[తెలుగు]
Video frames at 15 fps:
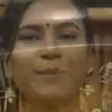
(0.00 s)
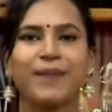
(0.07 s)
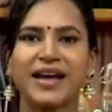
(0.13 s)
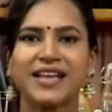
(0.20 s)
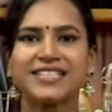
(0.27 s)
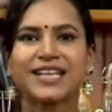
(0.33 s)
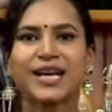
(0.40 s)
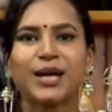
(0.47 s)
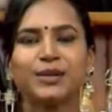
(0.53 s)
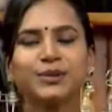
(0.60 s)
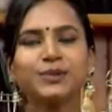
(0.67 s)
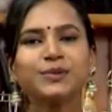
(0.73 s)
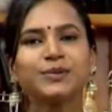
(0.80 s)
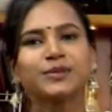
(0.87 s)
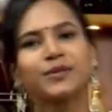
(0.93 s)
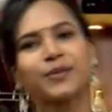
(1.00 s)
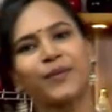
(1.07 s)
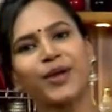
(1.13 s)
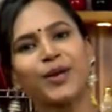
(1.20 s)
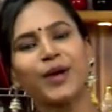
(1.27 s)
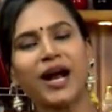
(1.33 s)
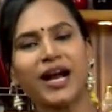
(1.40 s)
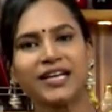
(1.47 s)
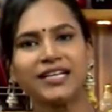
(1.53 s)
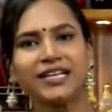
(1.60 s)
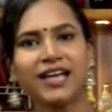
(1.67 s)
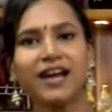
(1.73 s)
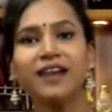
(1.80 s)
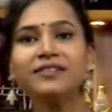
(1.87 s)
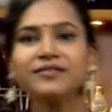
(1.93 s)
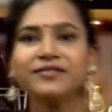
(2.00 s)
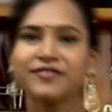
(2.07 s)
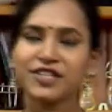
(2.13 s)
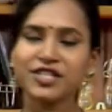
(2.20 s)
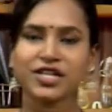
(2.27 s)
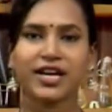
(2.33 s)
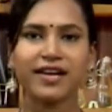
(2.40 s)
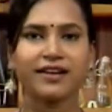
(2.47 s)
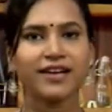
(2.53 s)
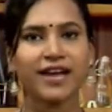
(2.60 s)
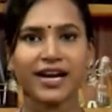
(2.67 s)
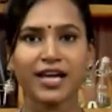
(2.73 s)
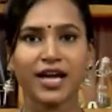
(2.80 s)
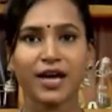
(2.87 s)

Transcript: మానస గారు మీరు అడిగిన ఫిష్ కర్రీ రెడీ